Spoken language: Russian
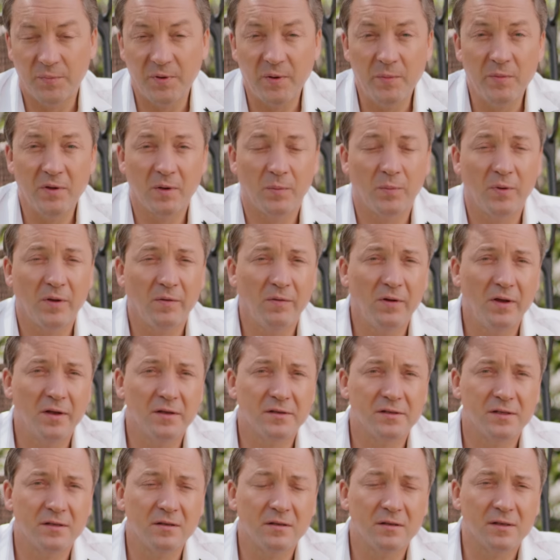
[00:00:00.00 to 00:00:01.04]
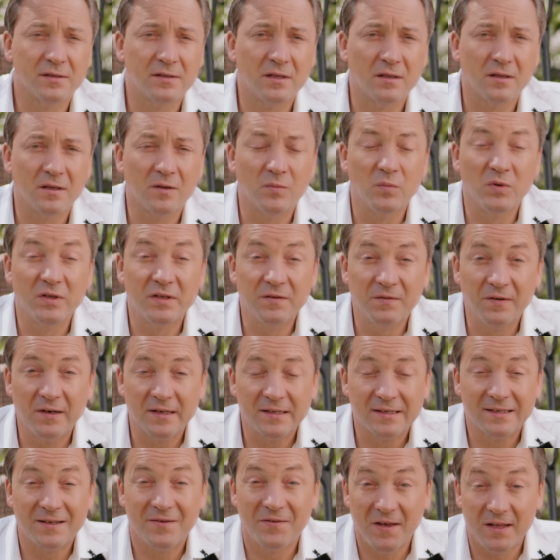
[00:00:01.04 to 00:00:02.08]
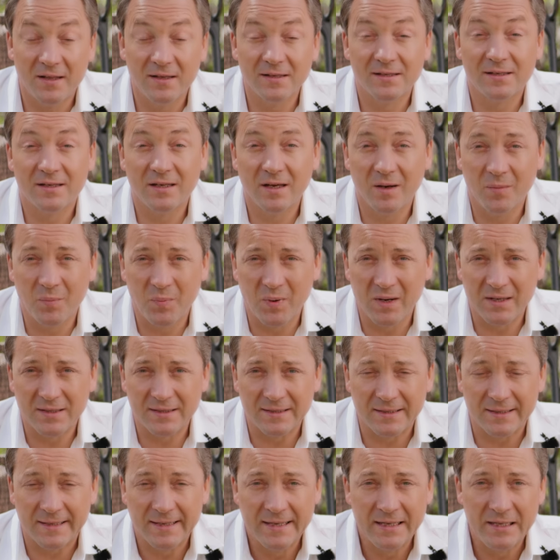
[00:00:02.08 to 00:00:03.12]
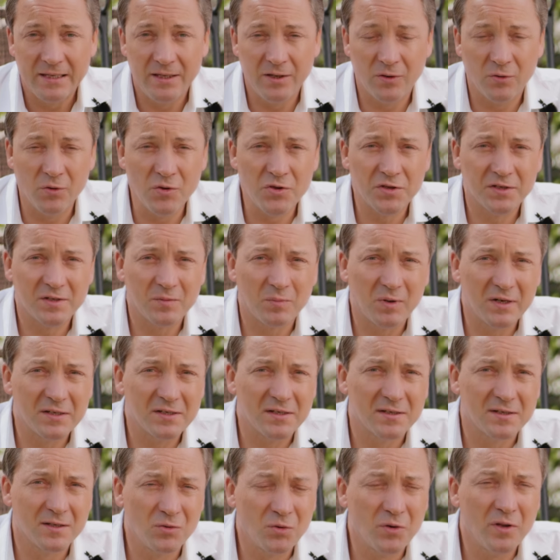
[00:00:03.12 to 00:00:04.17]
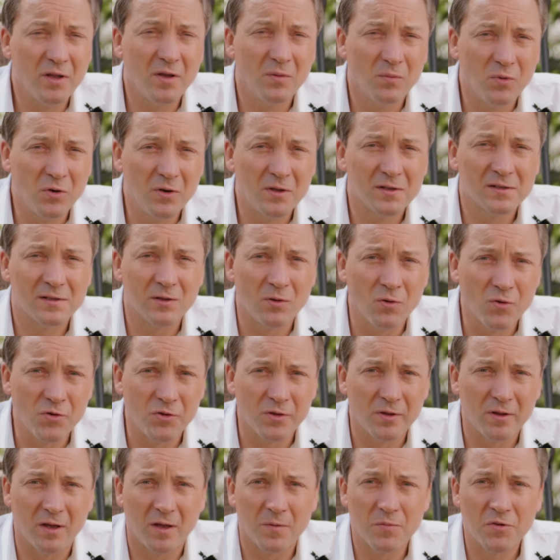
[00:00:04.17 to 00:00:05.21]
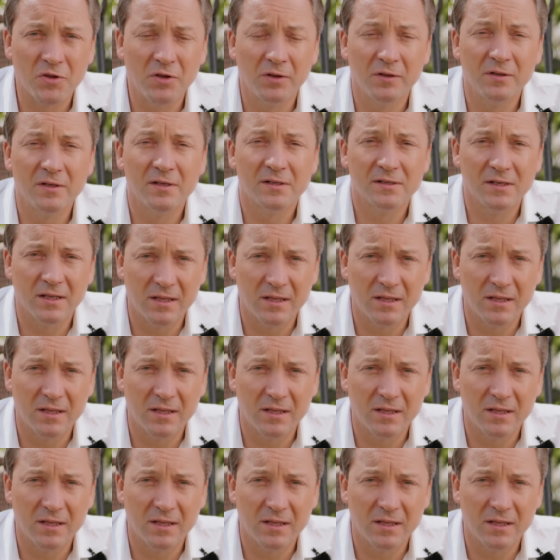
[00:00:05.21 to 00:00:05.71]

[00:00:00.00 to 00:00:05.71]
Например, появляется недостаток мотивации, вялость и апатия. Не хочется браться за другие более сложные и обширные